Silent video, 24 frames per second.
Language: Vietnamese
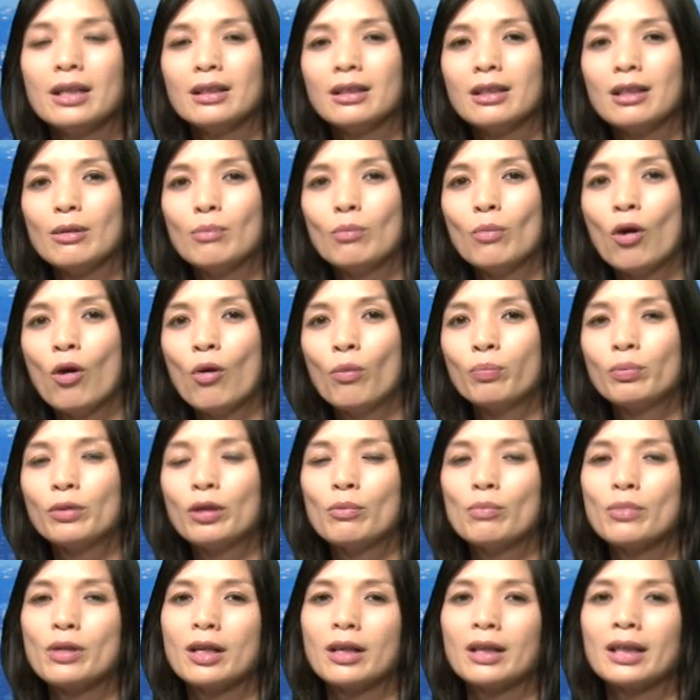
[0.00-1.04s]
thì một
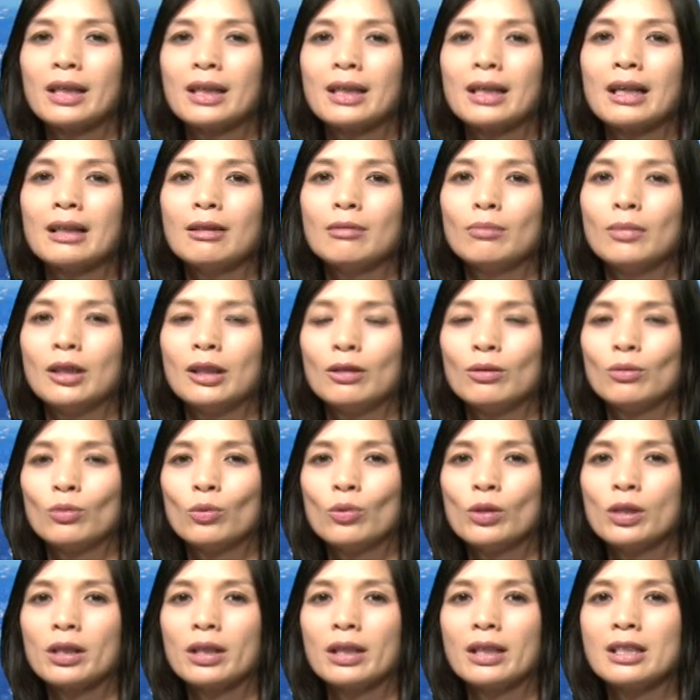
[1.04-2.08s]
trong những cái cách mà Trung
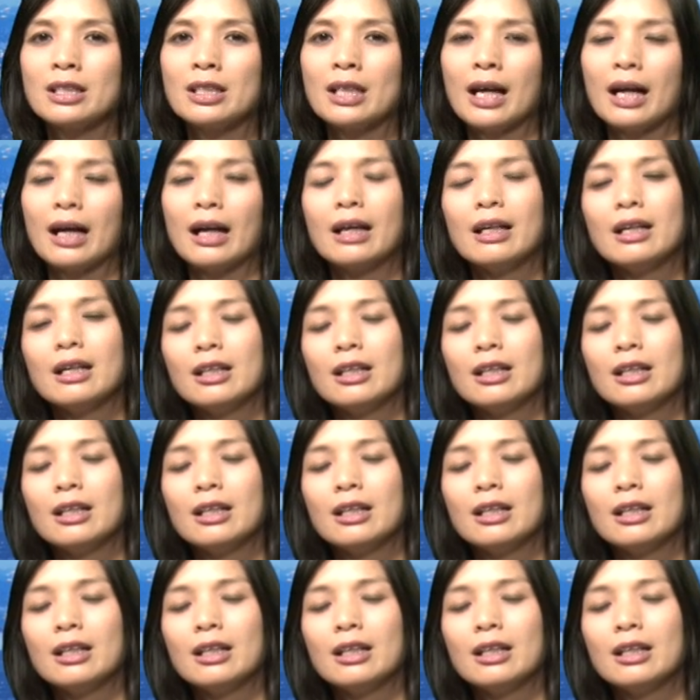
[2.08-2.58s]
Quốc nghĩ rằng